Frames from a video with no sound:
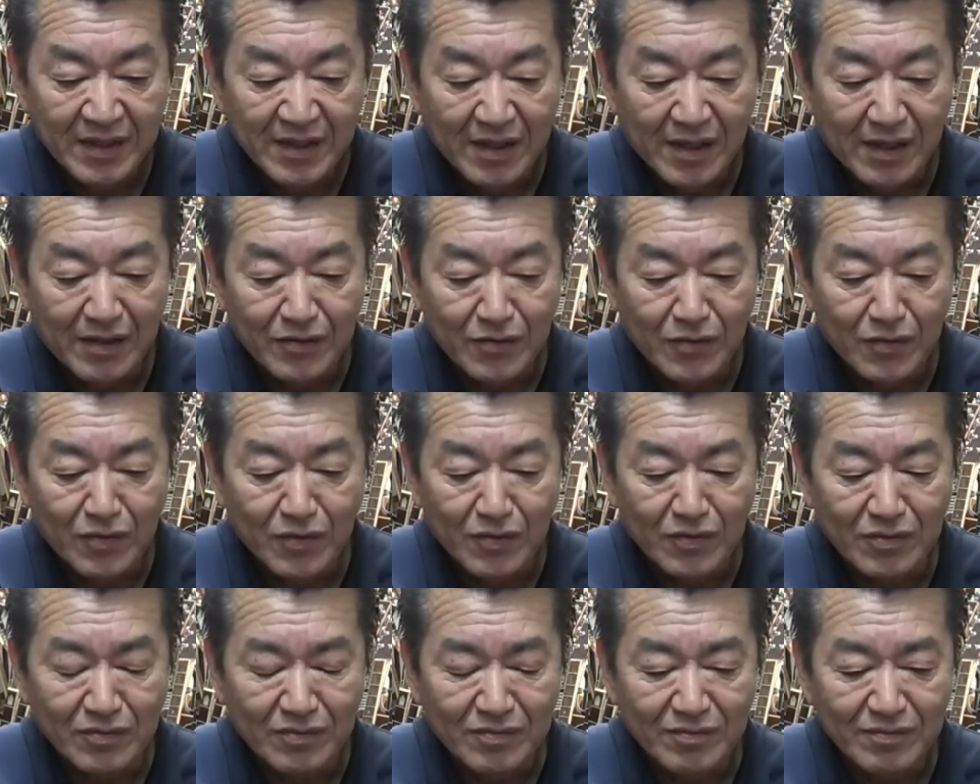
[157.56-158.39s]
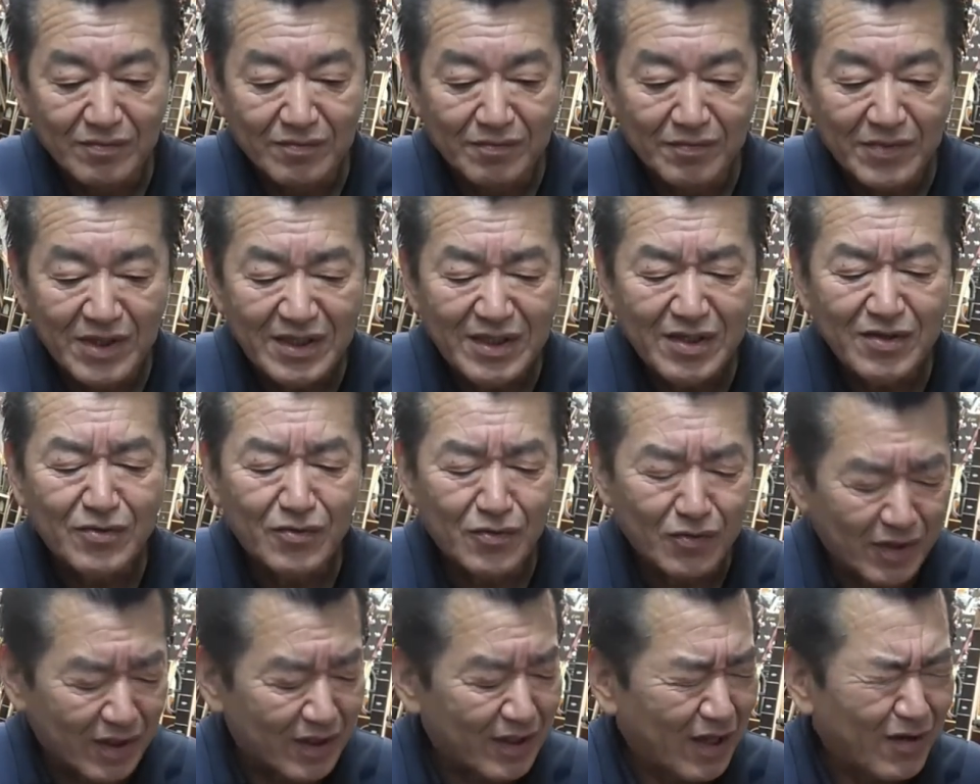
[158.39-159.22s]
あの見てる
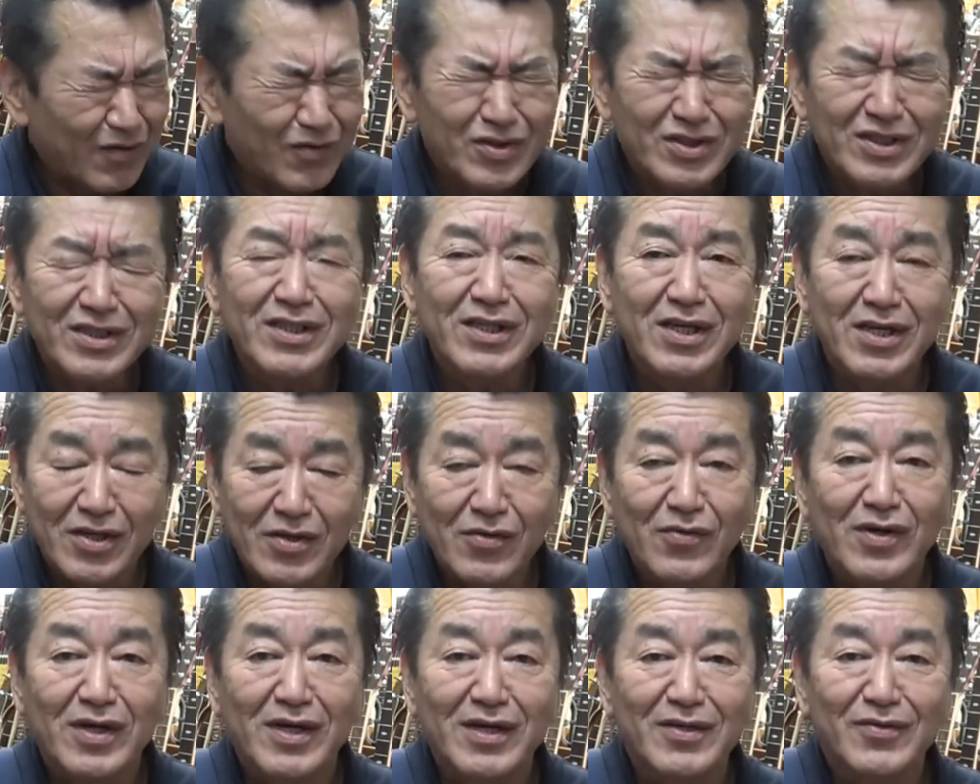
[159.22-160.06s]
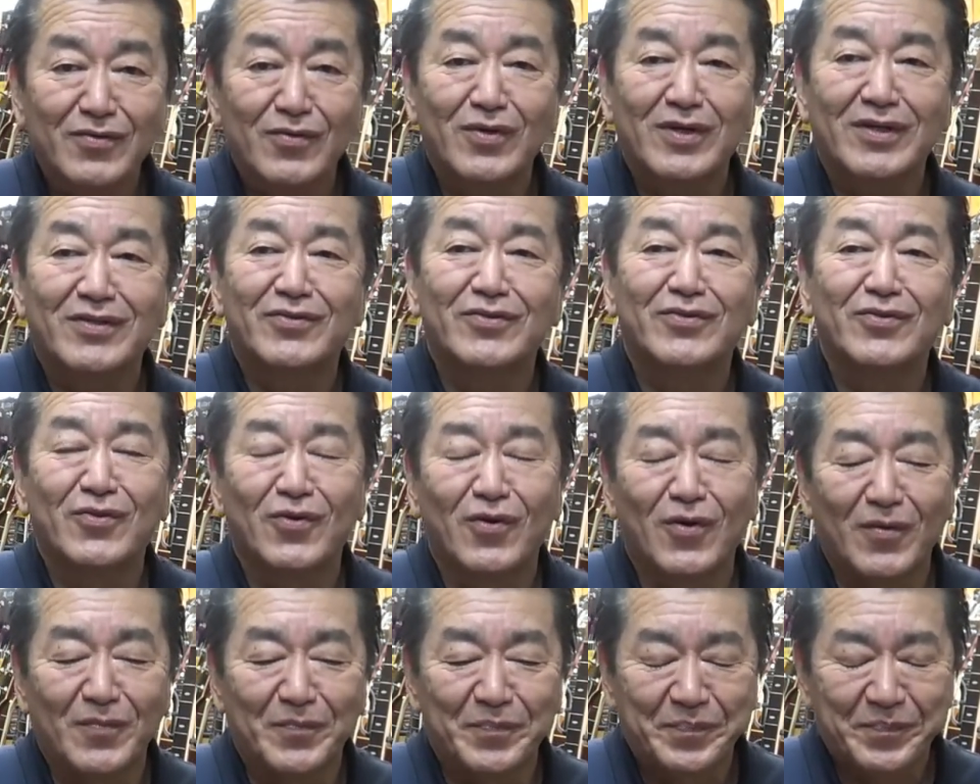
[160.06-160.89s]
とね楽しいんだよね若い子が来る
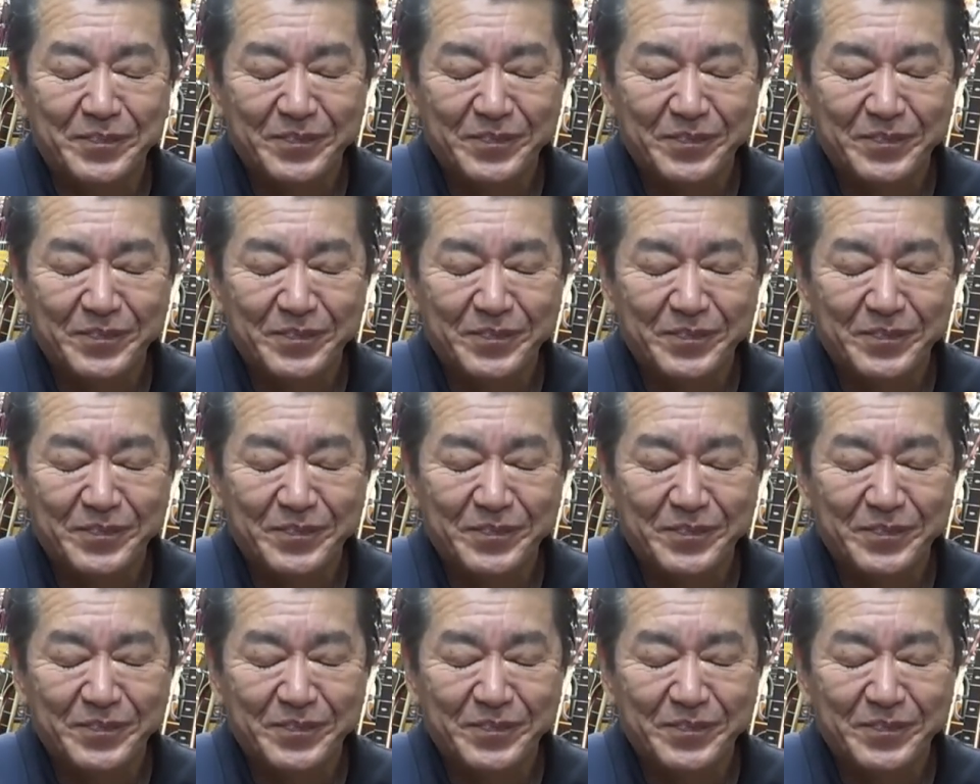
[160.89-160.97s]
と。